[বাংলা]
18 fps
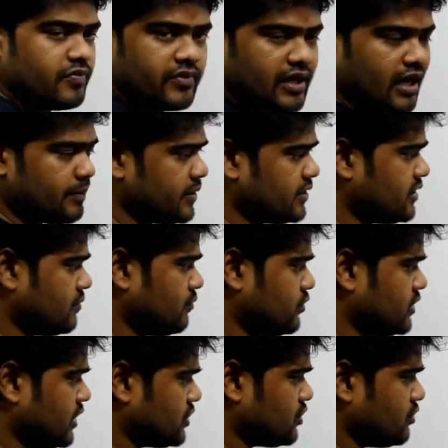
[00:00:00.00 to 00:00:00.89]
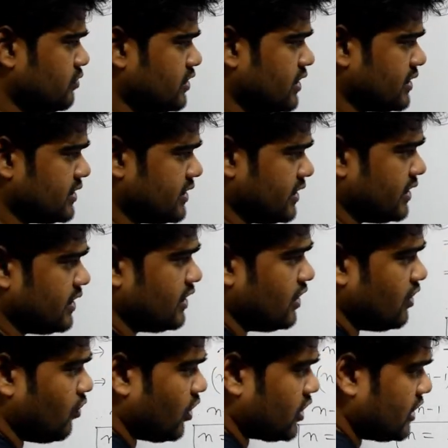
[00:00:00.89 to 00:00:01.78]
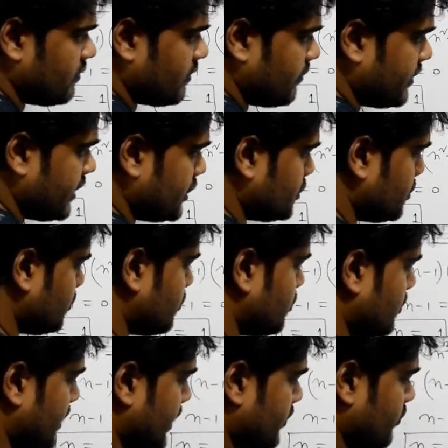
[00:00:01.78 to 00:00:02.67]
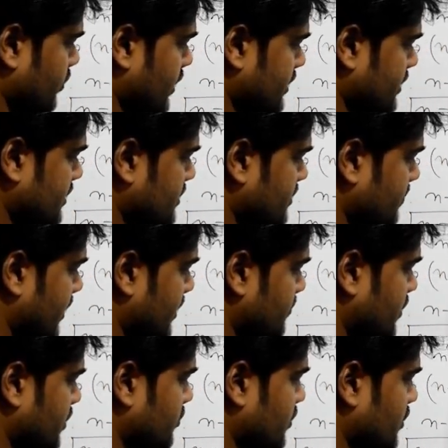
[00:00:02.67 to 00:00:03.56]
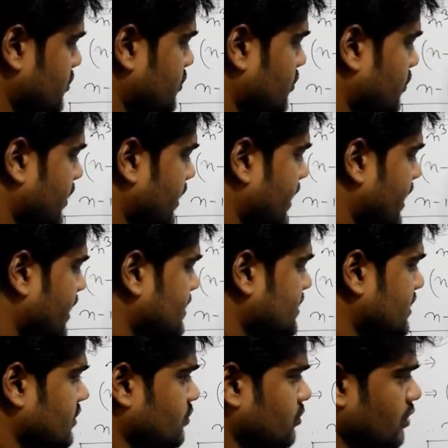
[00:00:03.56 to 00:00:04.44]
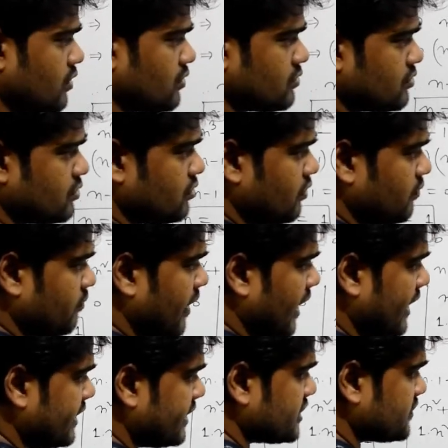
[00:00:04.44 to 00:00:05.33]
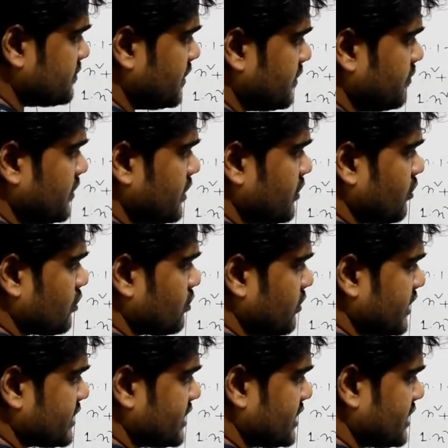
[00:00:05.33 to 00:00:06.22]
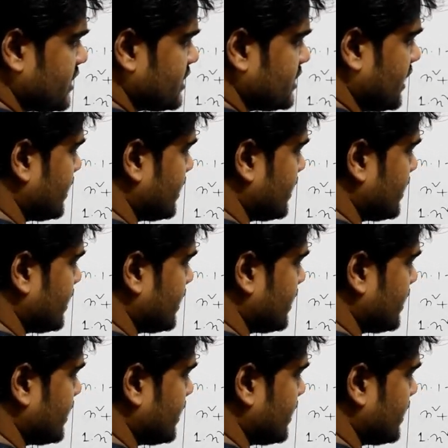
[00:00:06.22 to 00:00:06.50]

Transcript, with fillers: আপনাদের বোঝার সুবিধার্থে অথবা আমি এই সূত্রটা এখন লিখতেছি মান বের করার জন্য এক্স ইকুয়াল টু মাইনাস বি বি কত এক্সের সাথে যা